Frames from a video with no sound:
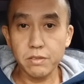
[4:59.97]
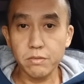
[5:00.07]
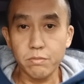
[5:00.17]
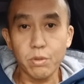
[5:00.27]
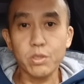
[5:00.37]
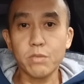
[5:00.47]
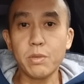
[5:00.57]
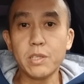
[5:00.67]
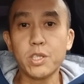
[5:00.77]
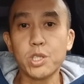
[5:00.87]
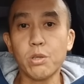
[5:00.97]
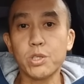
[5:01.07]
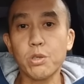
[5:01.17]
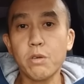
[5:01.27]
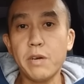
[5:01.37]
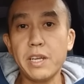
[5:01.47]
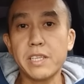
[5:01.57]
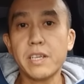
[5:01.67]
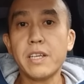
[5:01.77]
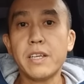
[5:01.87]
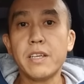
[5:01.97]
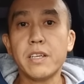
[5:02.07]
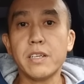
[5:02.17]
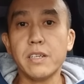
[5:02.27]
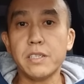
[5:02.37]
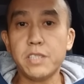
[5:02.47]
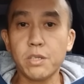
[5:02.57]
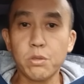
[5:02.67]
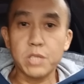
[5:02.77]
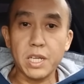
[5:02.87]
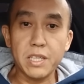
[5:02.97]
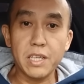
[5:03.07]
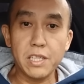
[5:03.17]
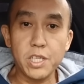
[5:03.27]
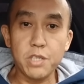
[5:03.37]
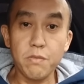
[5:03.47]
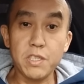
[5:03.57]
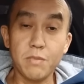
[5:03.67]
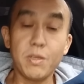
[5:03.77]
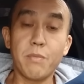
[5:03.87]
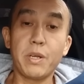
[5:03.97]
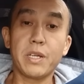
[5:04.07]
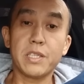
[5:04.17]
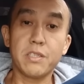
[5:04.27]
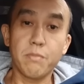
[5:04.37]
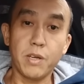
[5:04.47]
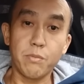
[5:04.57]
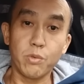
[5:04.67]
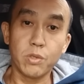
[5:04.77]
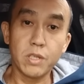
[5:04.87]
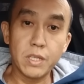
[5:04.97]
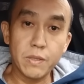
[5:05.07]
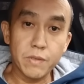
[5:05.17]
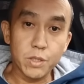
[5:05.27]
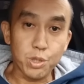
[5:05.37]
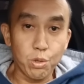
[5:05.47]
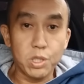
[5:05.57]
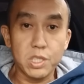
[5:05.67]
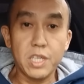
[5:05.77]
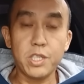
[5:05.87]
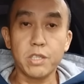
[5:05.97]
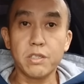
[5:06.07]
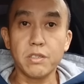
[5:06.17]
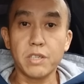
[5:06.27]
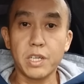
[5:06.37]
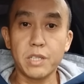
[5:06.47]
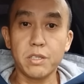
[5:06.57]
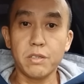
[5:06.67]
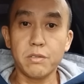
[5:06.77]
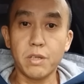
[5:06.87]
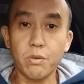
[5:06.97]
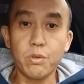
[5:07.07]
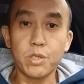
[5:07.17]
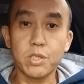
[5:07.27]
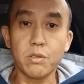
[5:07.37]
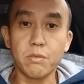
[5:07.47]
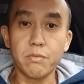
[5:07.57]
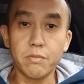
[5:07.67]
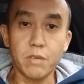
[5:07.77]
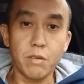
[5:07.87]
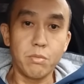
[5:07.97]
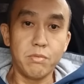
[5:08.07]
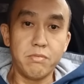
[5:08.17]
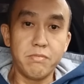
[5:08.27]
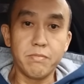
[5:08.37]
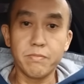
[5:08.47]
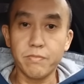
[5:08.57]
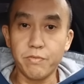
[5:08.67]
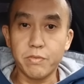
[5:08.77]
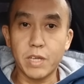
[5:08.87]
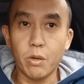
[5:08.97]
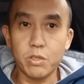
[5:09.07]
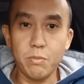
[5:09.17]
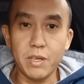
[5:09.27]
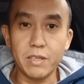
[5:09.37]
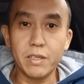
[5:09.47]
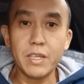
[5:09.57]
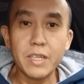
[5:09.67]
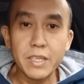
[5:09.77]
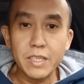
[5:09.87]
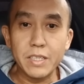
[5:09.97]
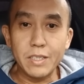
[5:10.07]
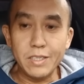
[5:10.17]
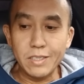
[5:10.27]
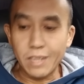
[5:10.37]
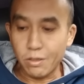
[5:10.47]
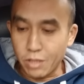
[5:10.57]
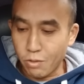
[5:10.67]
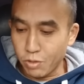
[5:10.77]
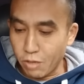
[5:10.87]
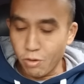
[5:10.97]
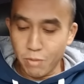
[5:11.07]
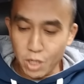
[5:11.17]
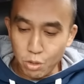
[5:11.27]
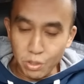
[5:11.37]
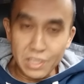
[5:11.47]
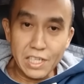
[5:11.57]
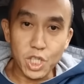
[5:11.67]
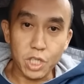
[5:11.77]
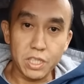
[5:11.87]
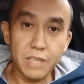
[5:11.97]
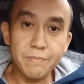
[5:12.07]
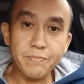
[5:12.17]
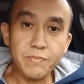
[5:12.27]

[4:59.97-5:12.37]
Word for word: Ну, просто было тяжело. Что говорить? Э, те, страдает лишним весом, меня прекрасно поймут, что это значит, э, когда ты находишься, ну, как бы, когда у тебя и так, такой, такой большой излишек, да?